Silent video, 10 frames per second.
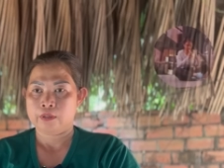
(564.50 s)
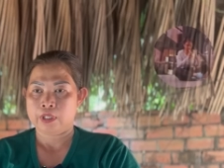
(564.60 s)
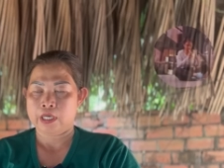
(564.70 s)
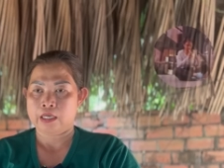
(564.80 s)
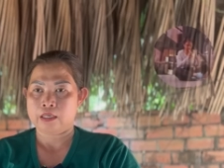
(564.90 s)

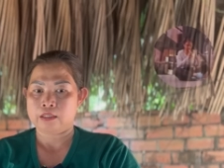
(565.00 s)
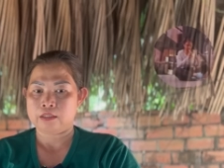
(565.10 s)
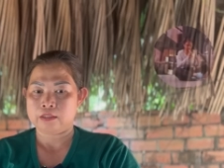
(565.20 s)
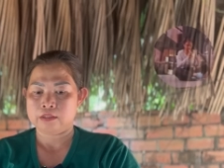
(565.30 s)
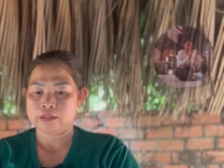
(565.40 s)

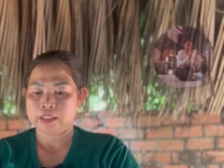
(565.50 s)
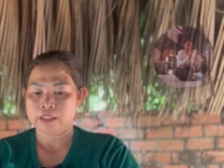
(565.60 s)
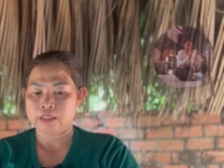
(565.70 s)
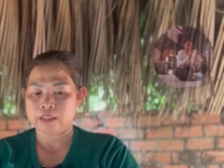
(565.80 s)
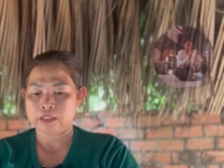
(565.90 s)
à,
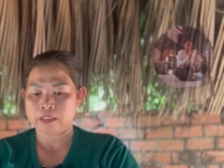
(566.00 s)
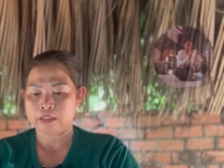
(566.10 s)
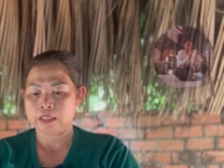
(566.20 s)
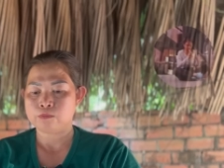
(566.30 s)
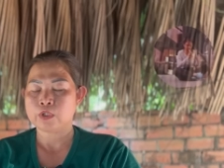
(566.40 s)
chị ờ,
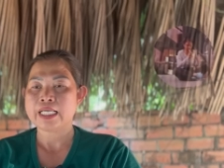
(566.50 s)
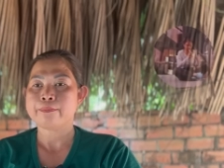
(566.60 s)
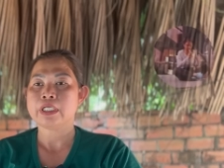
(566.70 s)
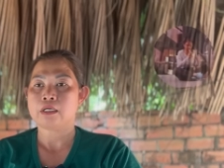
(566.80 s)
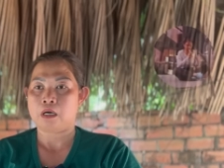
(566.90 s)
không có
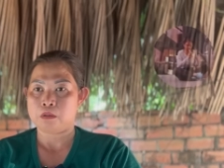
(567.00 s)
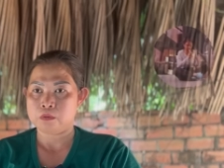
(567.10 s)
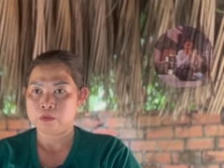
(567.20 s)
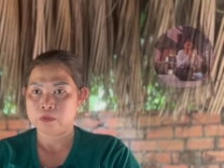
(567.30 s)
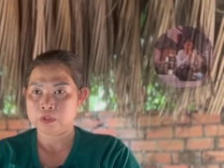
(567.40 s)
dám tiết
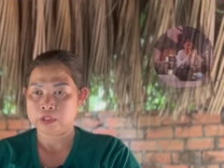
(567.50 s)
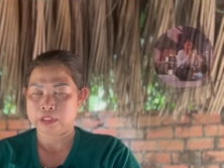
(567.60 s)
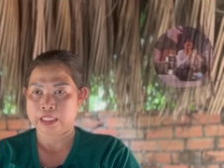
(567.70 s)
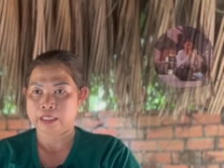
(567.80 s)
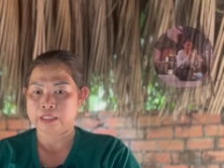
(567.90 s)
lộ
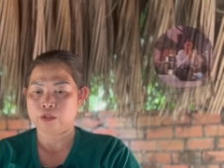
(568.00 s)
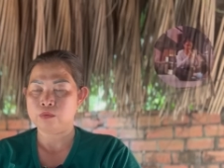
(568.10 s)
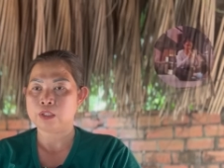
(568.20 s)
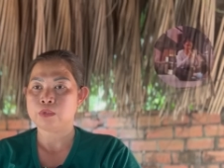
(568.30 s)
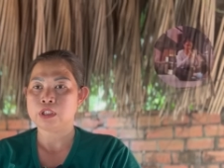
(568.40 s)
tại vì
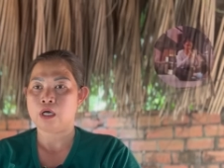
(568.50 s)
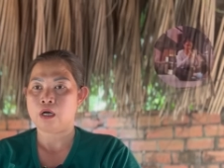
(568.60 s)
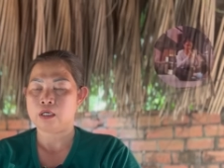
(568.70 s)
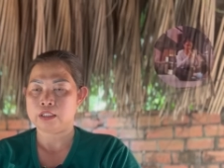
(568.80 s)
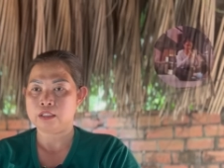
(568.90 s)
cũng không có
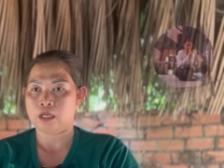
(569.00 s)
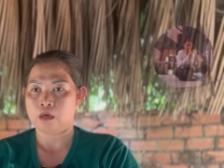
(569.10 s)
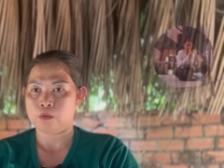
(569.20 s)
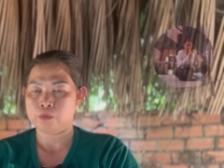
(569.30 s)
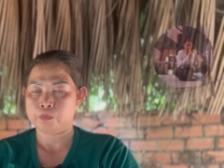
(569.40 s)
cho tiết lộ